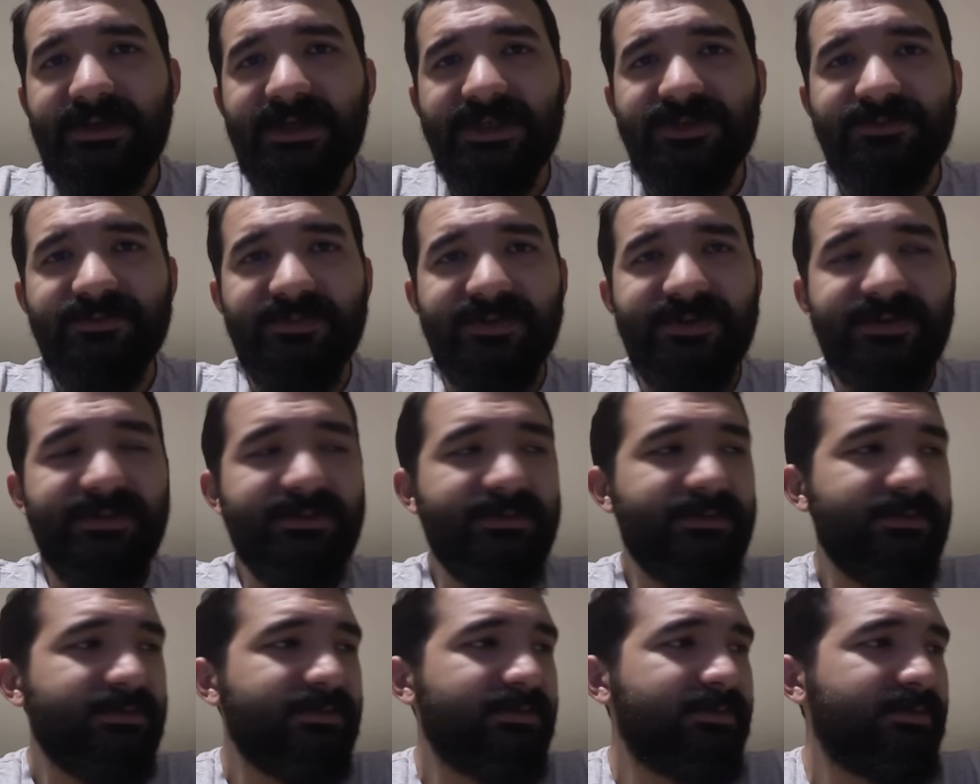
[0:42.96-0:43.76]

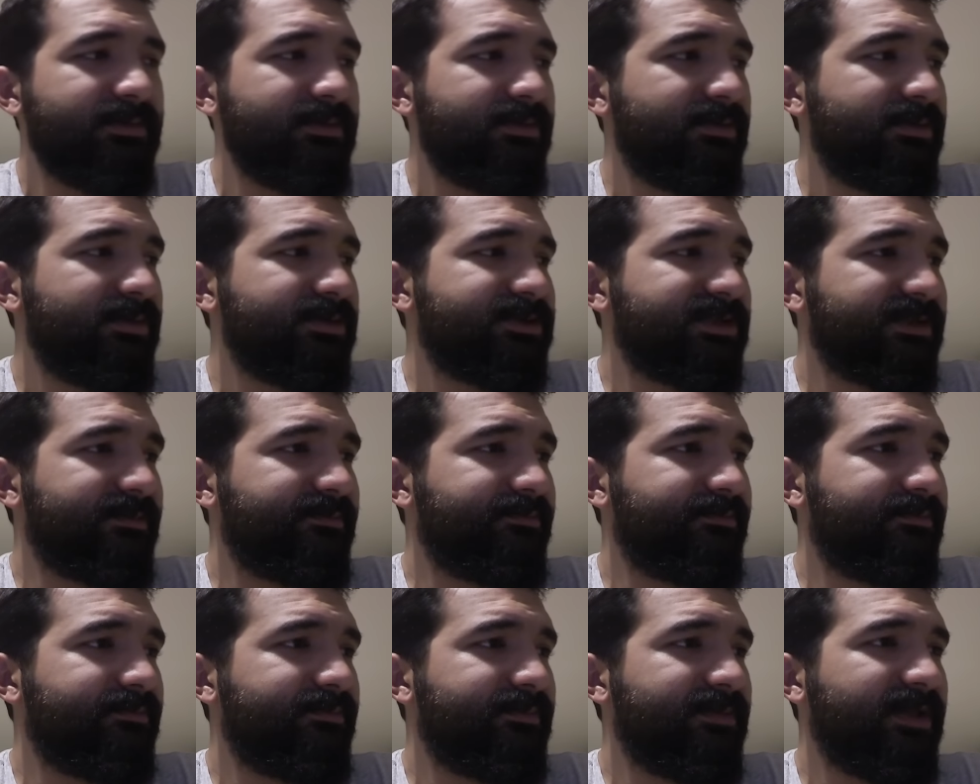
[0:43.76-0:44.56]
kaçmasın. İşte
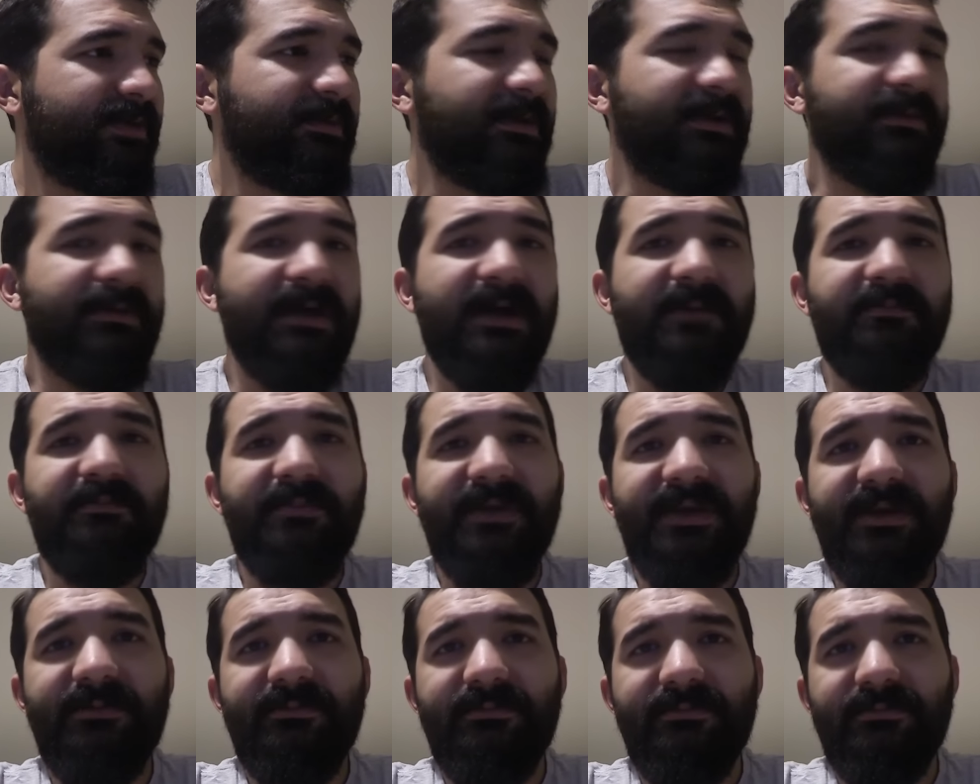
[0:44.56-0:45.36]
ne bileyim
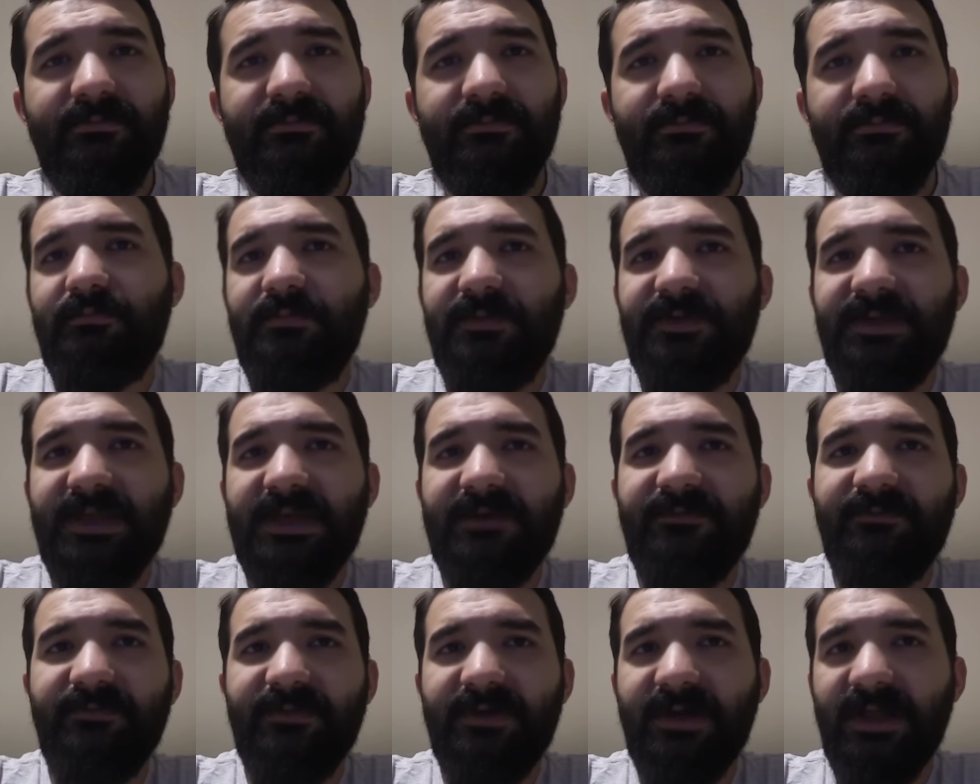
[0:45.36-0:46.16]
hem benim bir
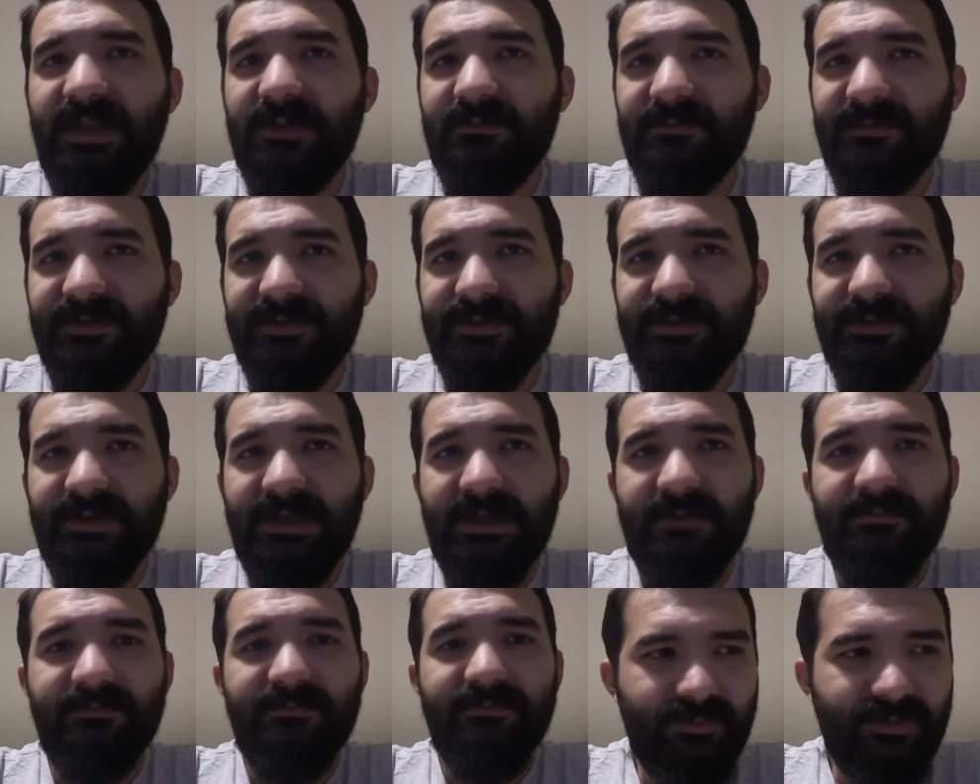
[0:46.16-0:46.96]
tarafım kalkmasın.
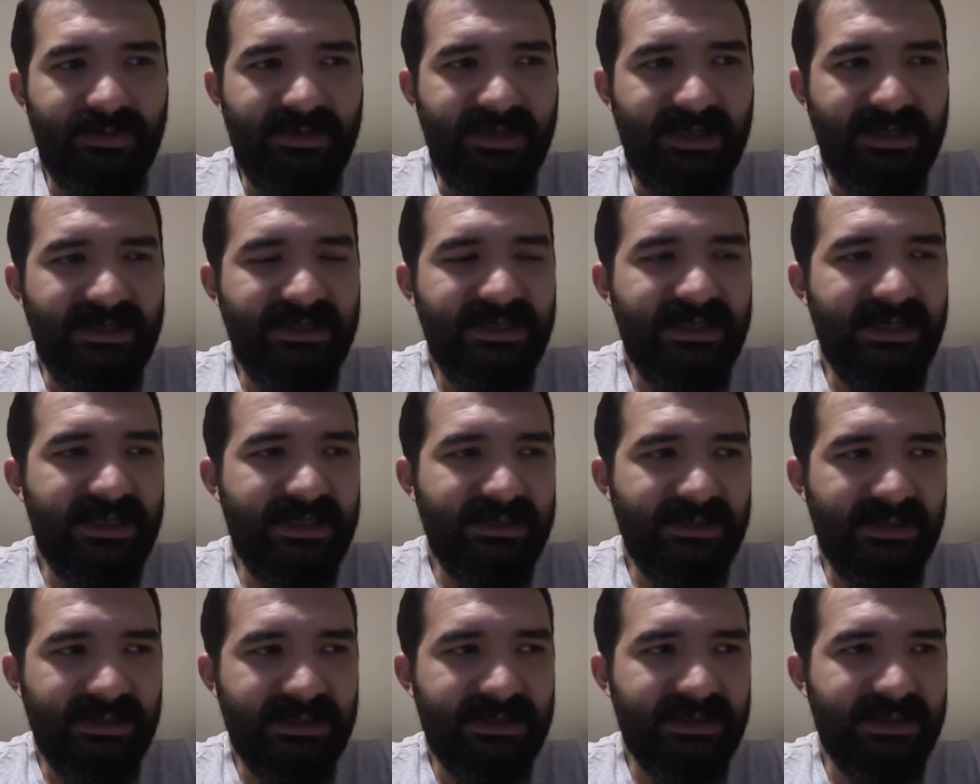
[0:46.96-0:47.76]
Hem yeni
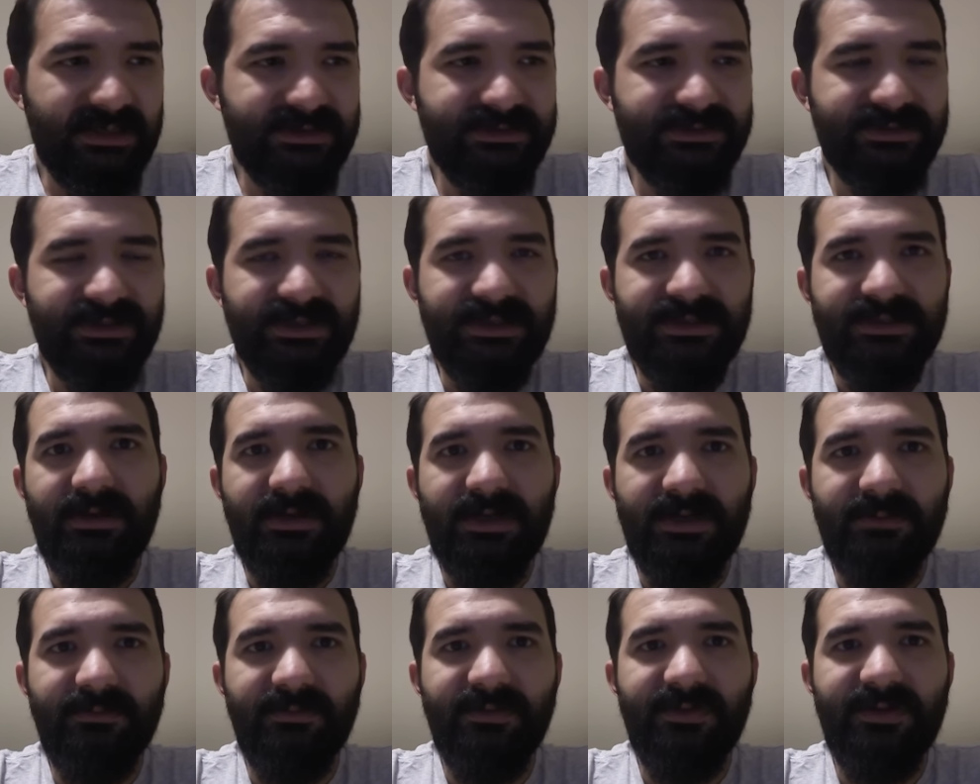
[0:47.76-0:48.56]
gelen arkadaşlar
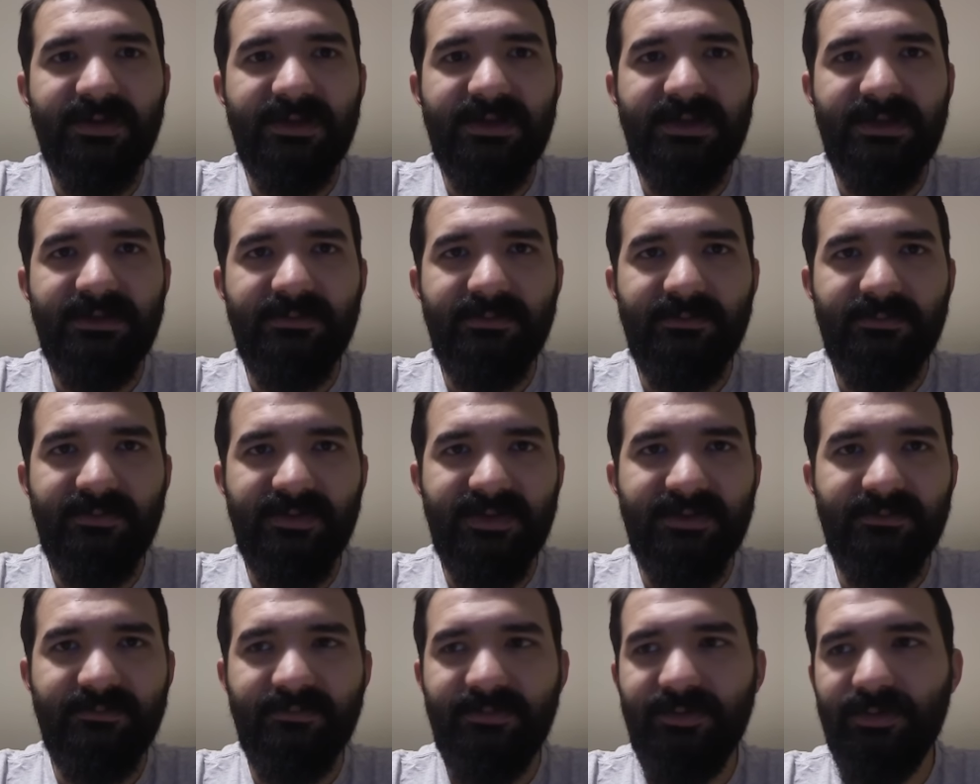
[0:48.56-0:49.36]
aramızdaki
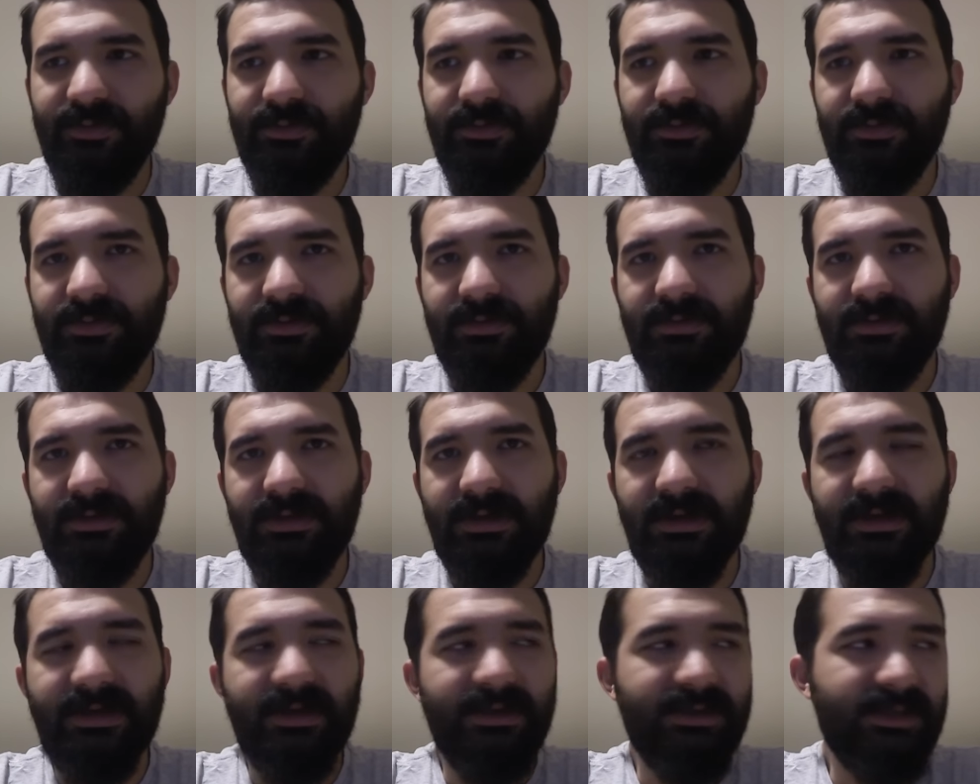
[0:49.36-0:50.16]
bizim biliyorsunuz
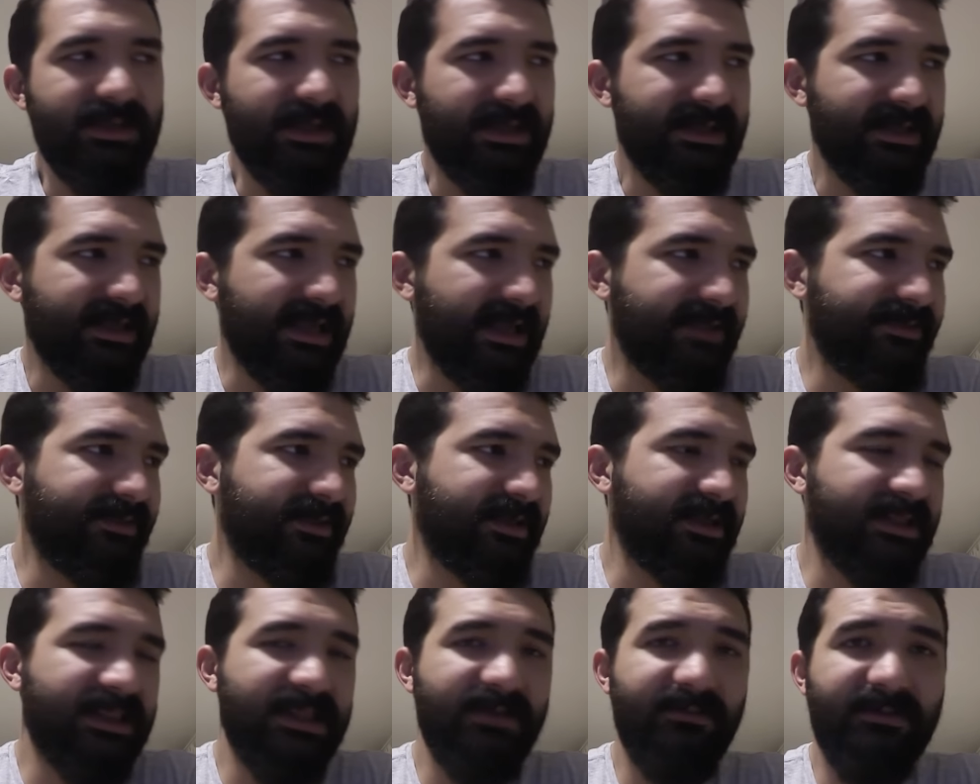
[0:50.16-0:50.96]
kanalda yani
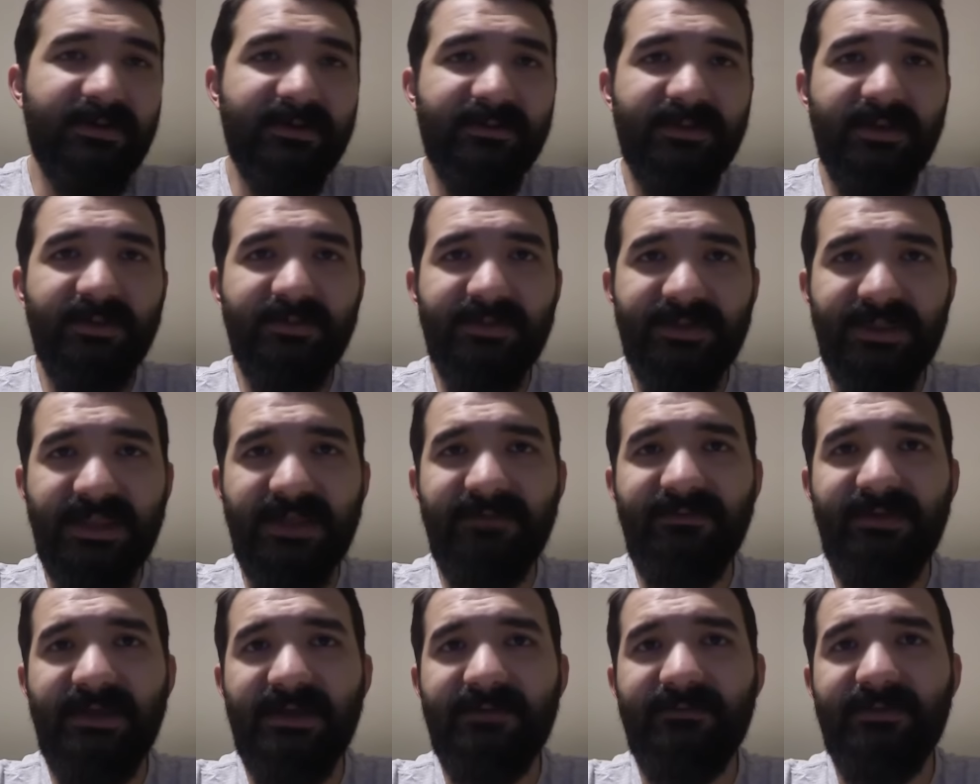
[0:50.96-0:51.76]
kendi kitlem arasında bir
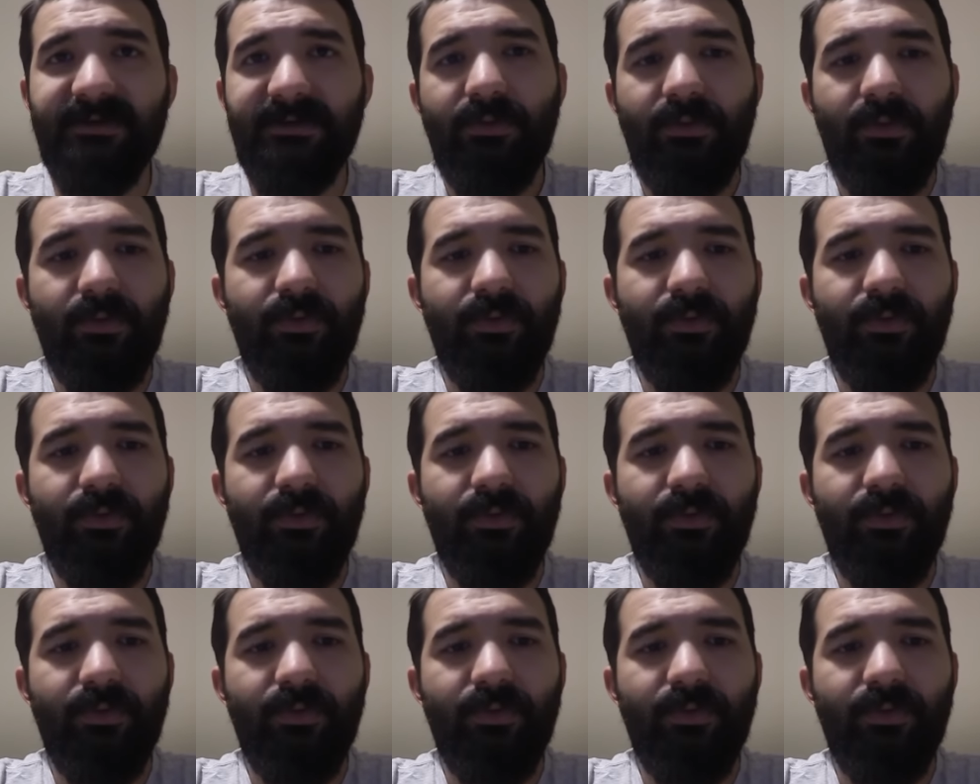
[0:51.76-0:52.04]
seviye var.